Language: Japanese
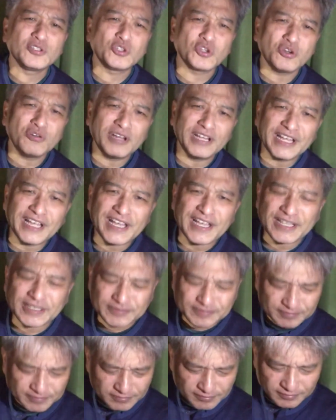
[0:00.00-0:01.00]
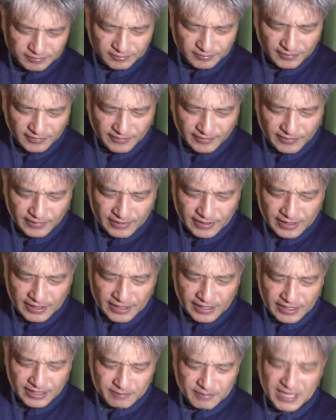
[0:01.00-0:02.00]
今日はね、
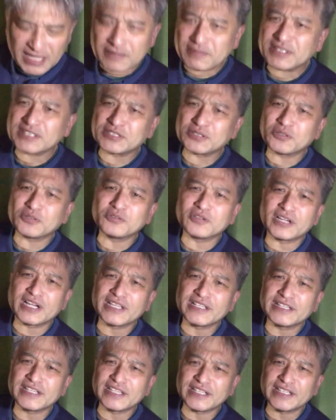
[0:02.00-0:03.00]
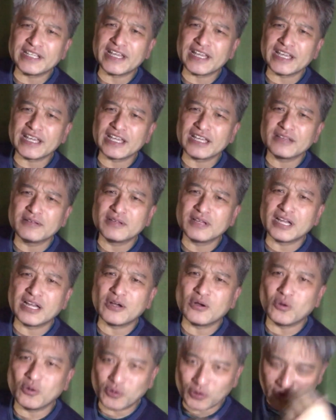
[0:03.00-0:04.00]
まあ今仕事帰ってきて、あ
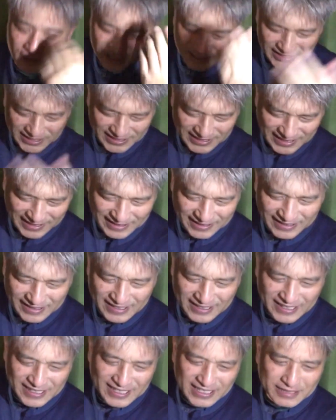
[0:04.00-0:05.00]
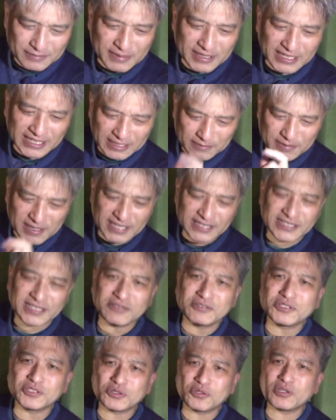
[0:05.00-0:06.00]
お風呂入って、今から晩
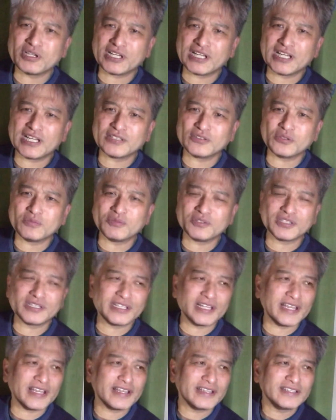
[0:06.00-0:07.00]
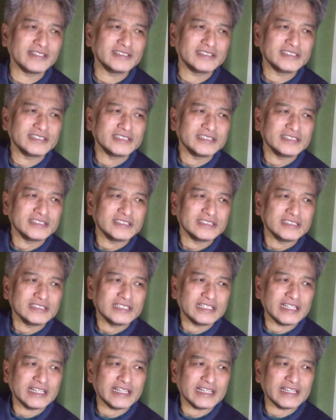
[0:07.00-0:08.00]
酌しようかなと思って、
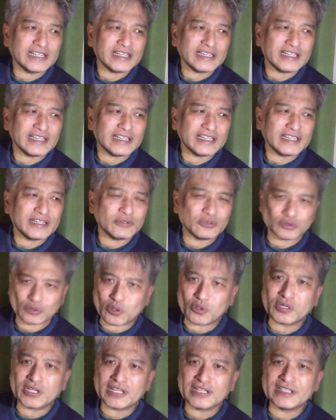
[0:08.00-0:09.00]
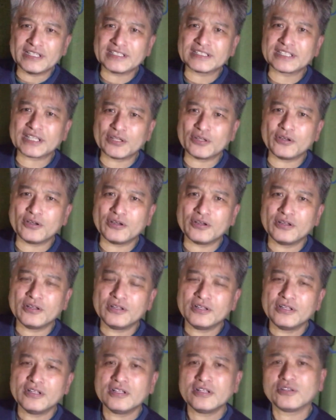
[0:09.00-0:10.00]
えー、いるとこなんですけど、
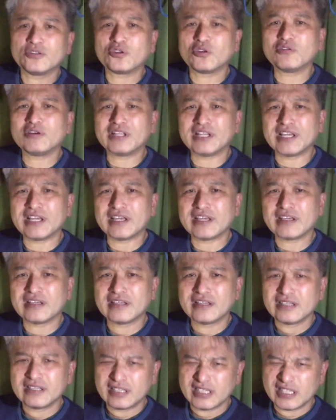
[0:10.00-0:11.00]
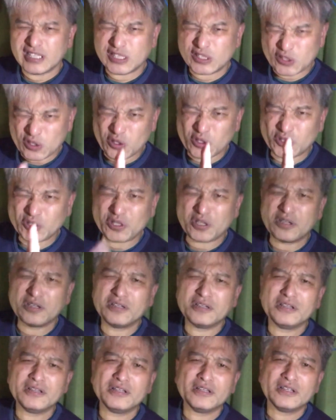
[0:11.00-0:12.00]
今日はね、一言、
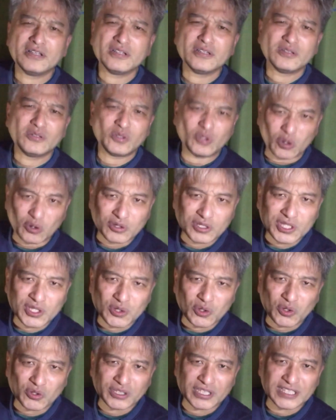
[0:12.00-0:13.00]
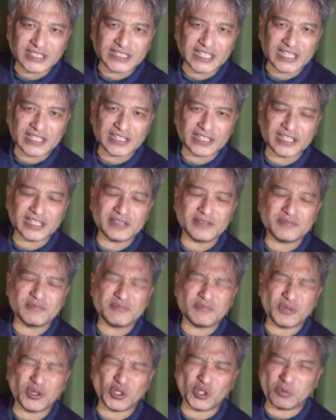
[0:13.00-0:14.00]
ドン・キホーテさんに
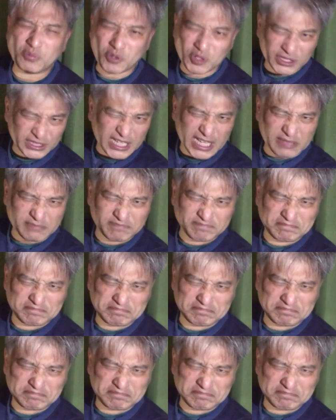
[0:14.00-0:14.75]
物申したい。